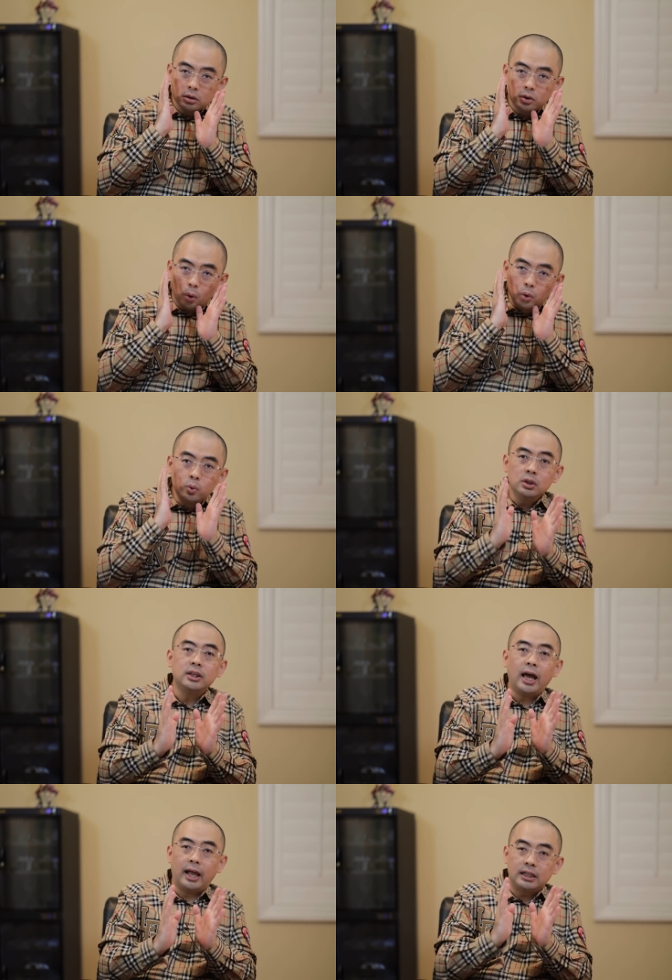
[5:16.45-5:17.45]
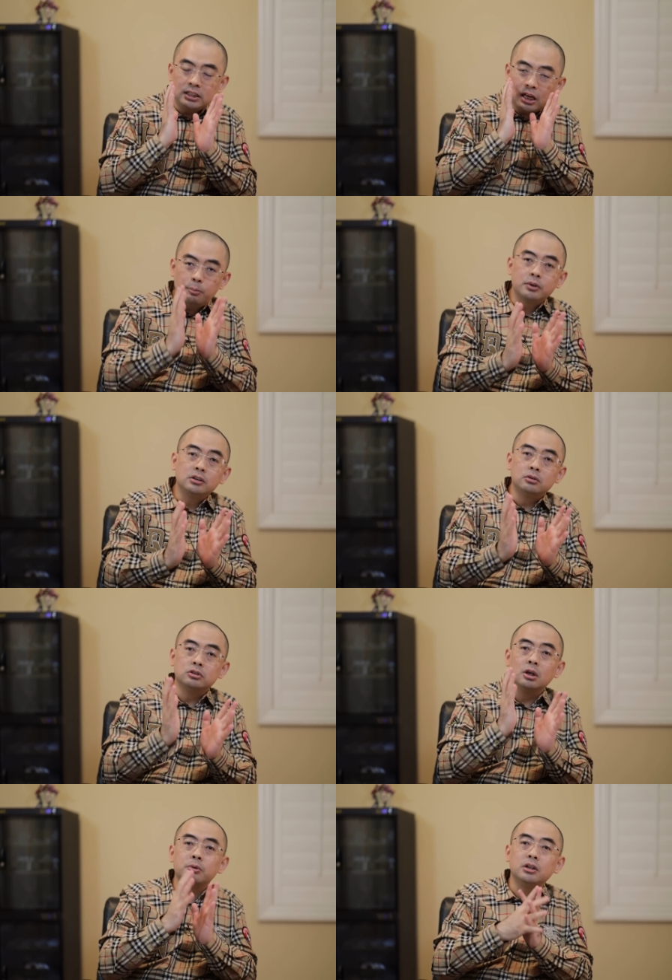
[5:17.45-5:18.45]
有录音带，你也不能
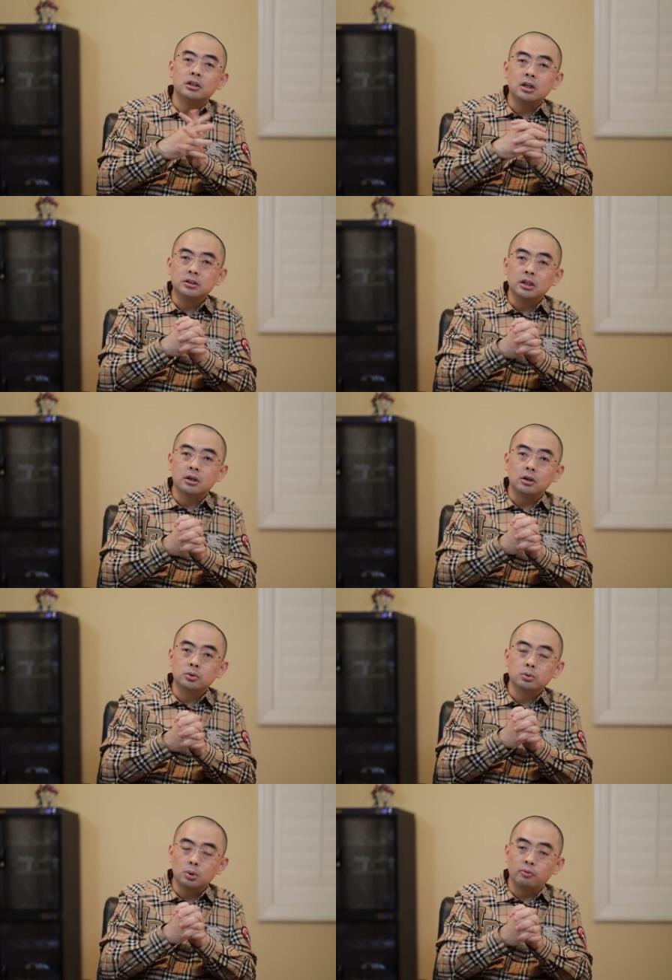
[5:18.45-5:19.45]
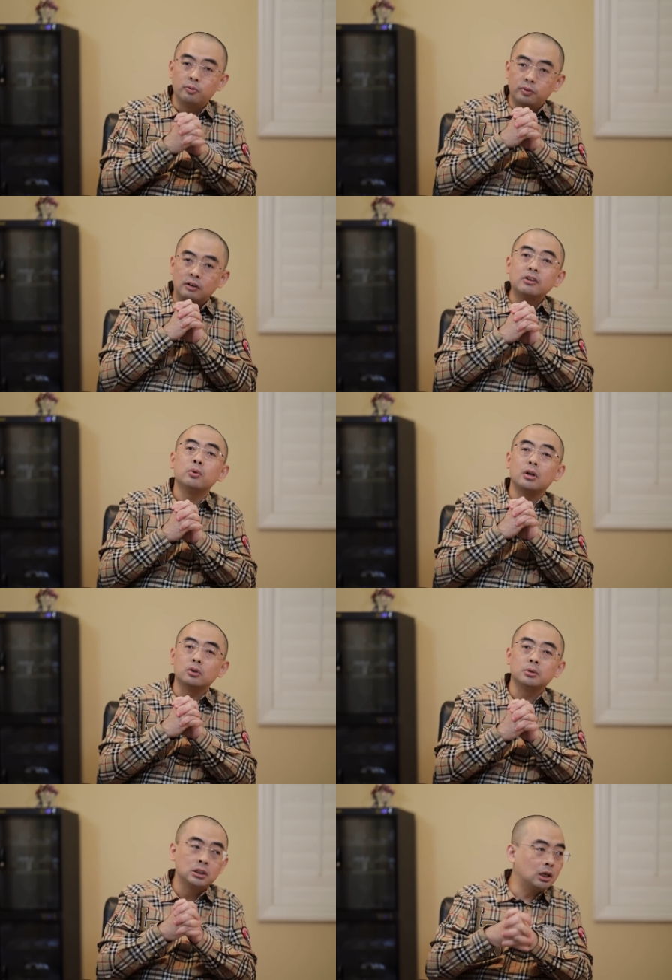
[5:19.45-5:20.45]
证明人家这个就说犯罪
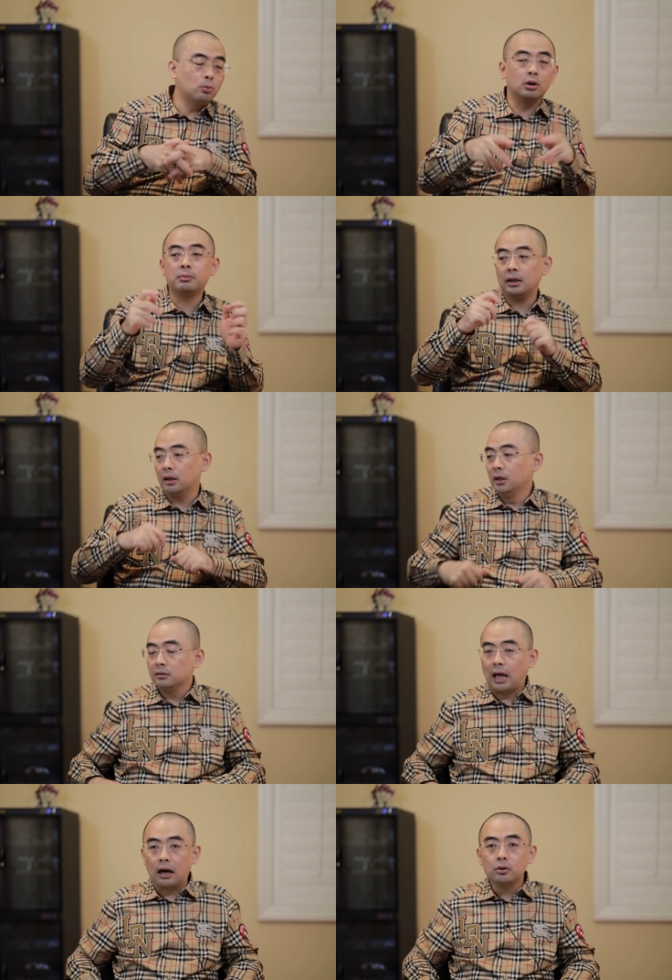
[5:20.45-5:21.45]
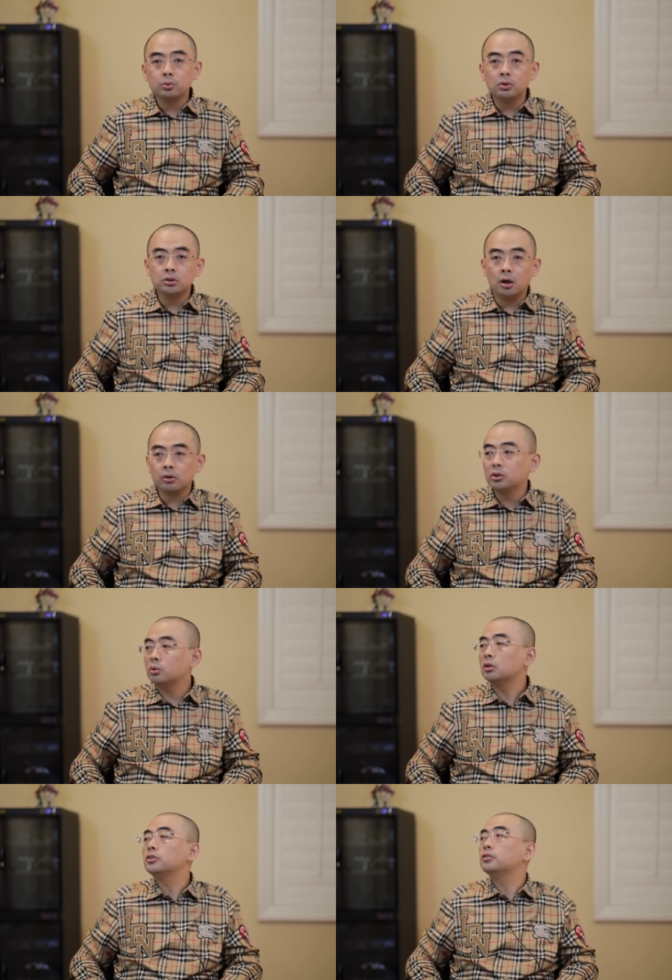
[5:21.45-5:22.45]
了。就那那我妈打个出租车，我跟
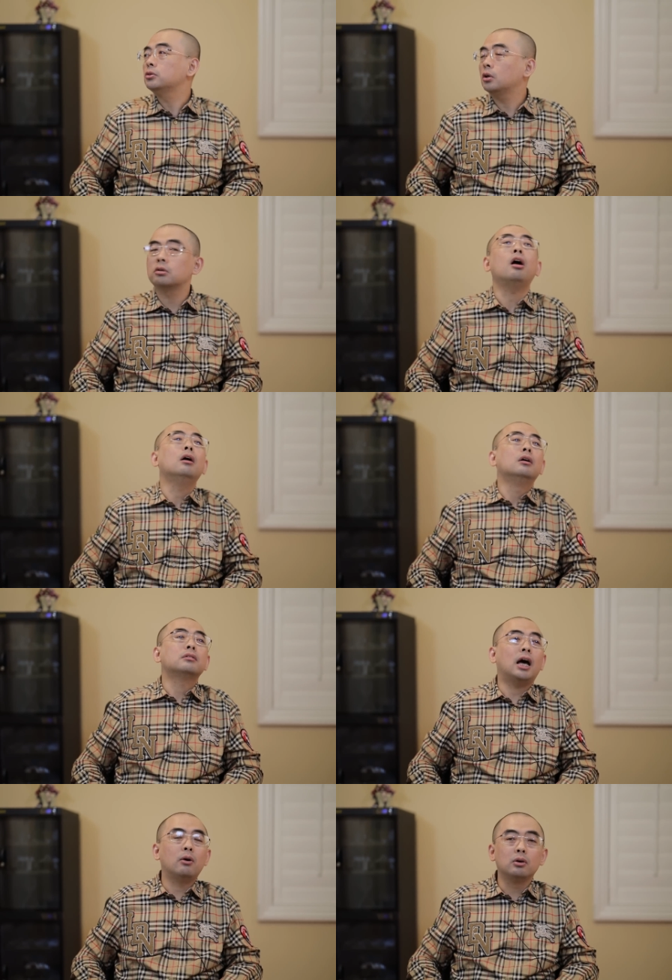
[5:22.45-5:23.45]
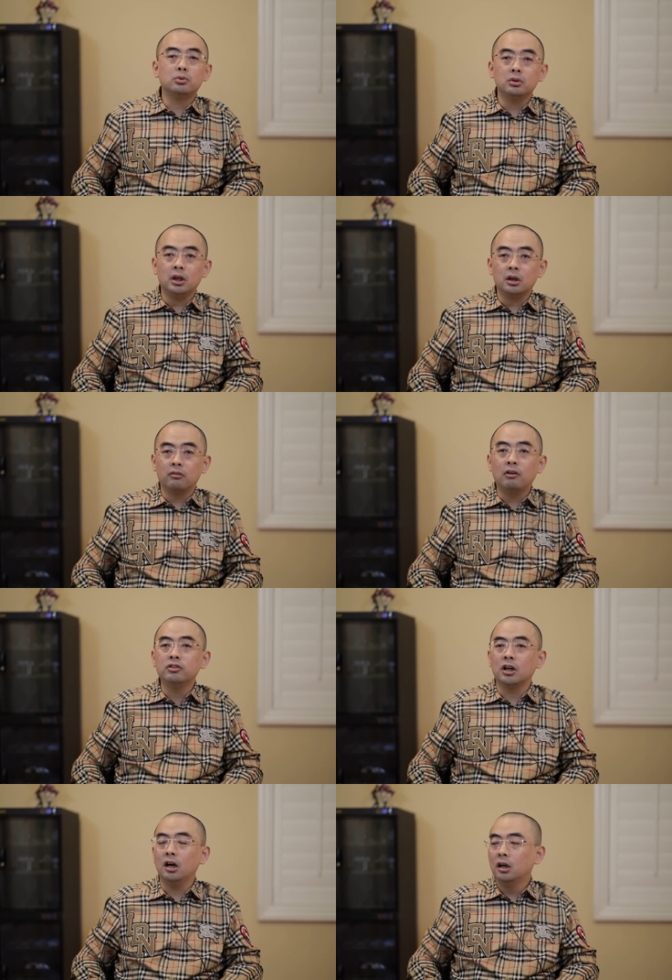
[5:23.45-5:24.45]
出租车司机说走，带我去这个王
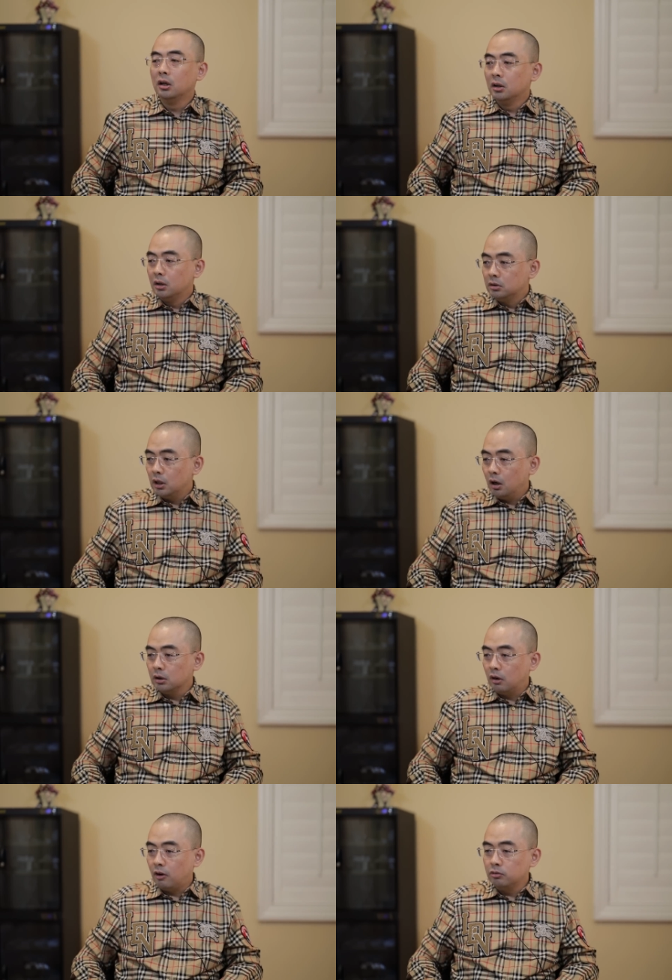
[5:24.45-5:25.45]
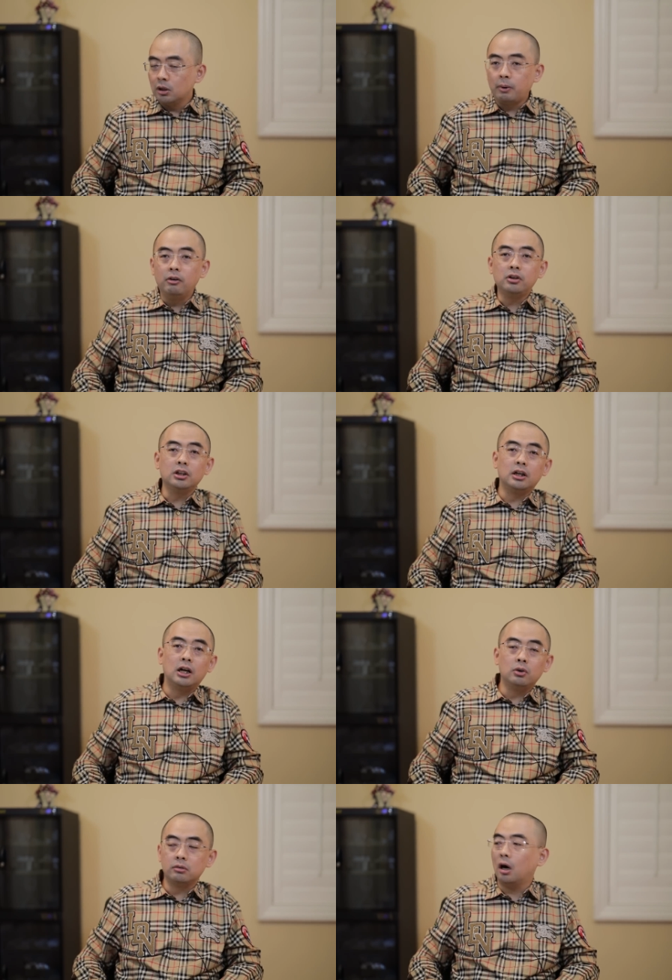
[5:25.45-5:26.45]
府井，然后呢，王府井办完事儿上
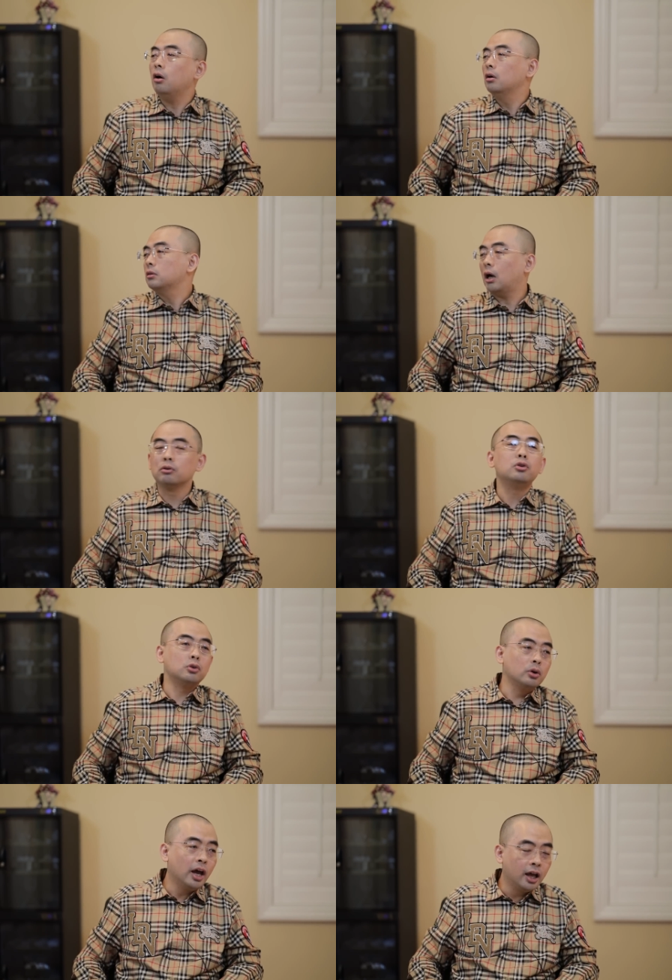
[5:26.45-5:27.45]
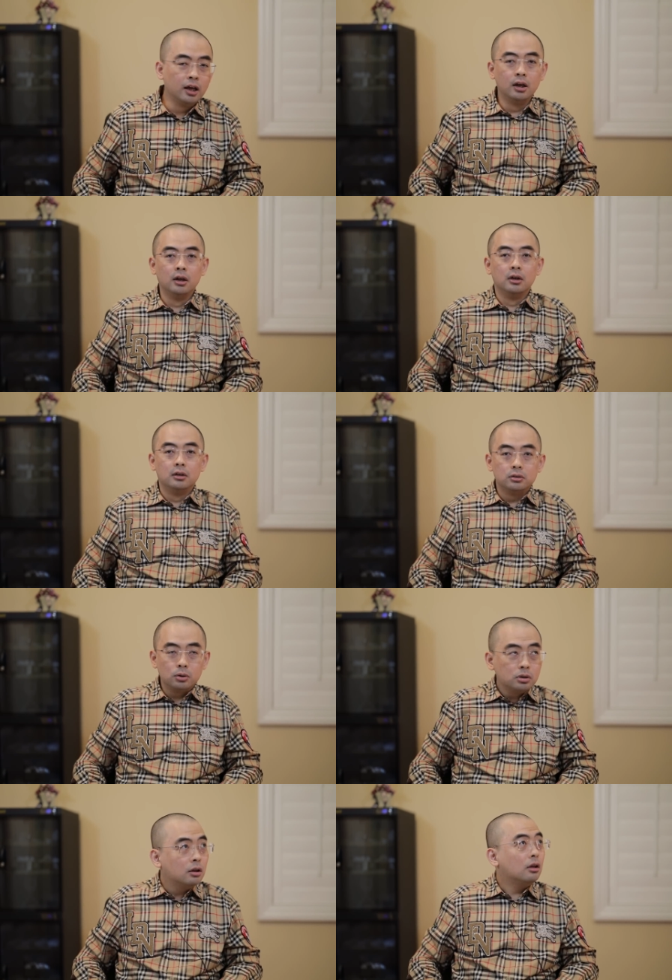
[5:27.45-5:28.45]
来说走，带我去纽约，
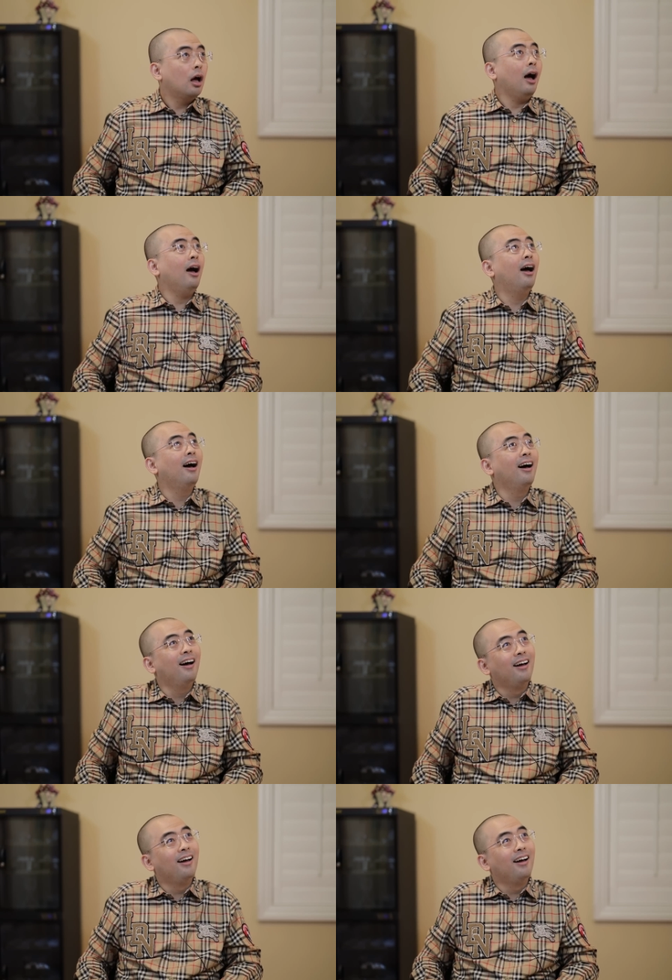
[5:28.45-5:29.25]
说声啊。